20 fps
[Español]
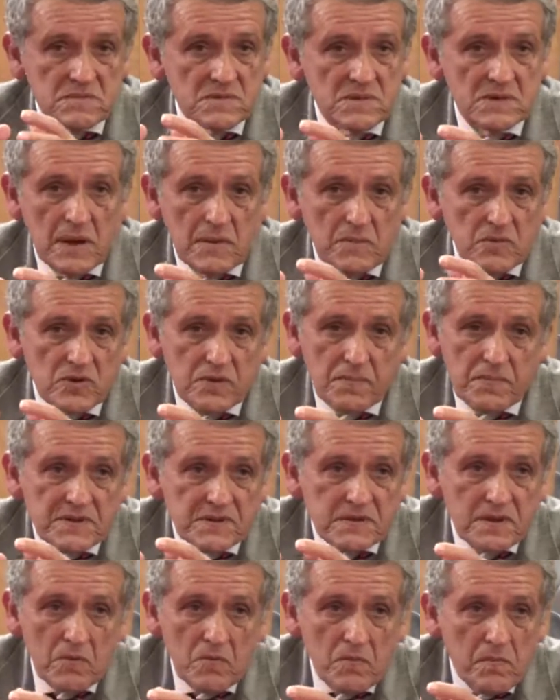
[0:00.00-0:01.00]
digamos,
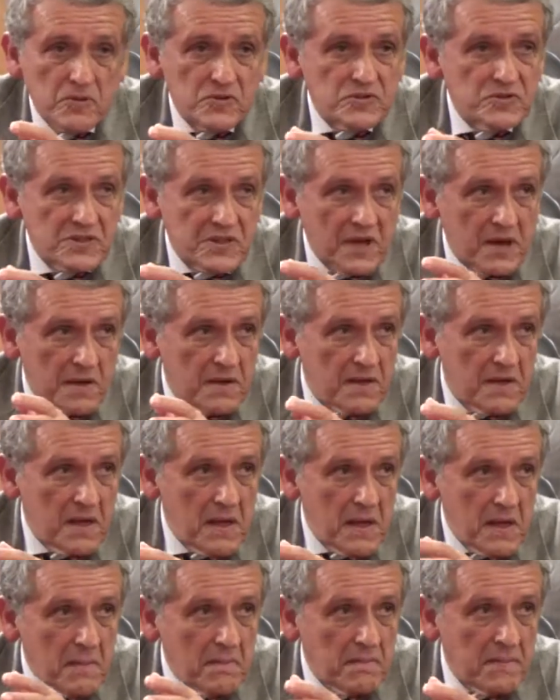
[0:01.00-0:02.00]
representaba un porcentaje
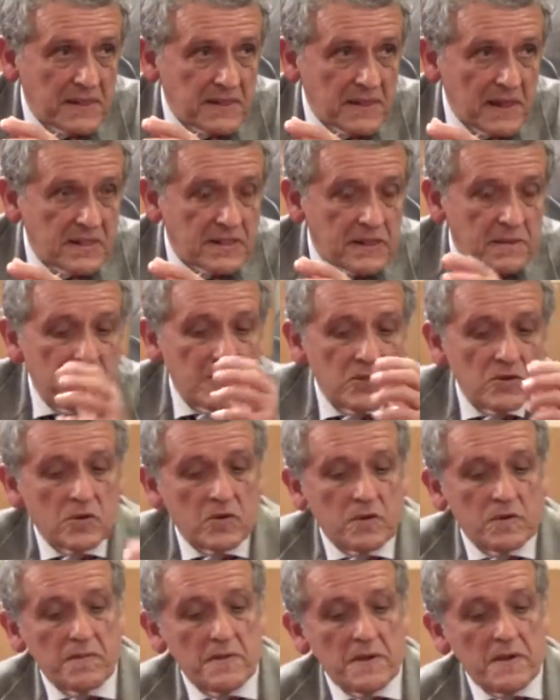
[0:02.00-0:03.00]
bastante menor.